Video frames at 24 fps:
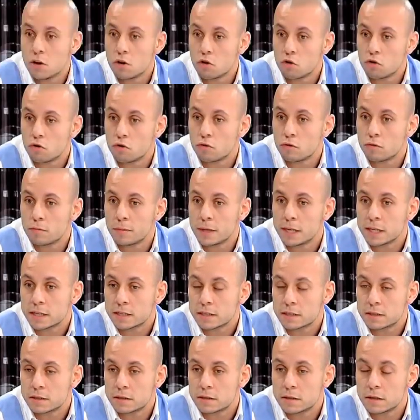وبدك
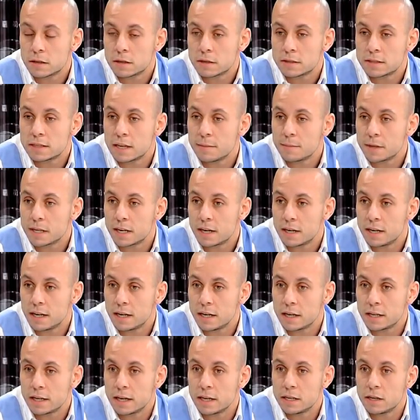تسابر
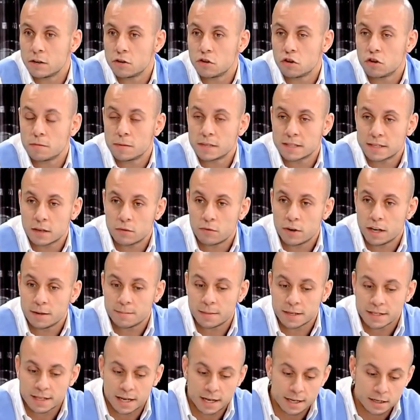عليها يعني اليوم إذا الواحد
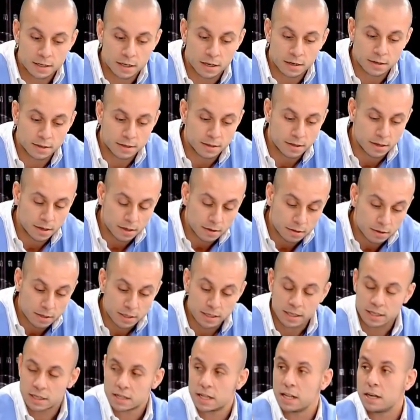ما تعرض
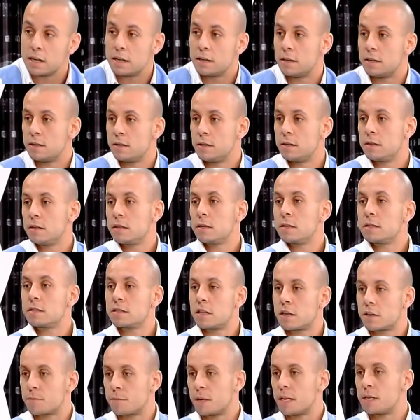يتلقى
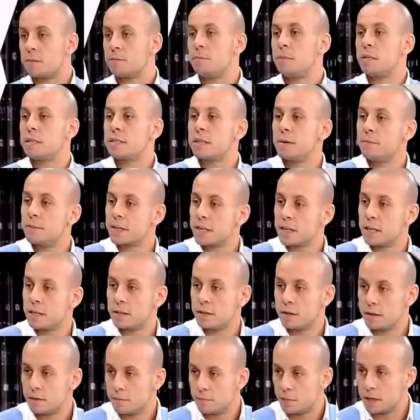ضربات بالتمرين
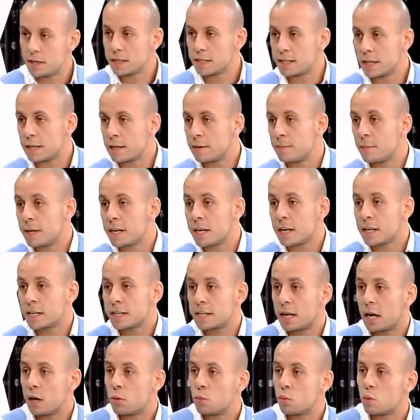بالقتال ما راح
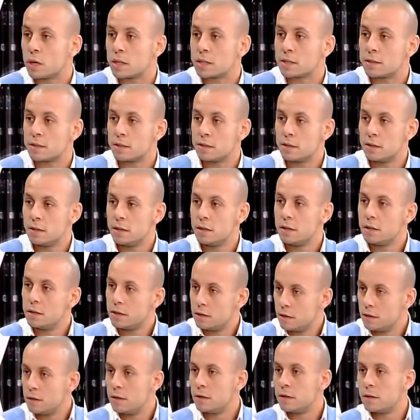يتعود
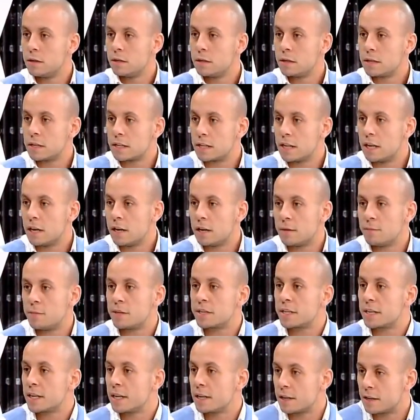يتلقى
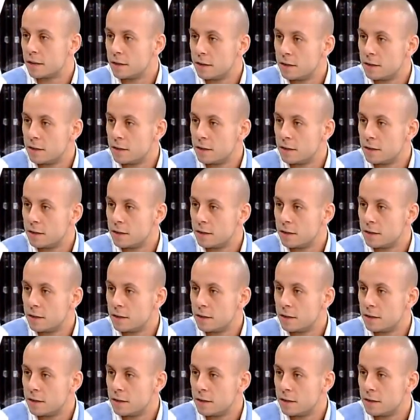بالرينج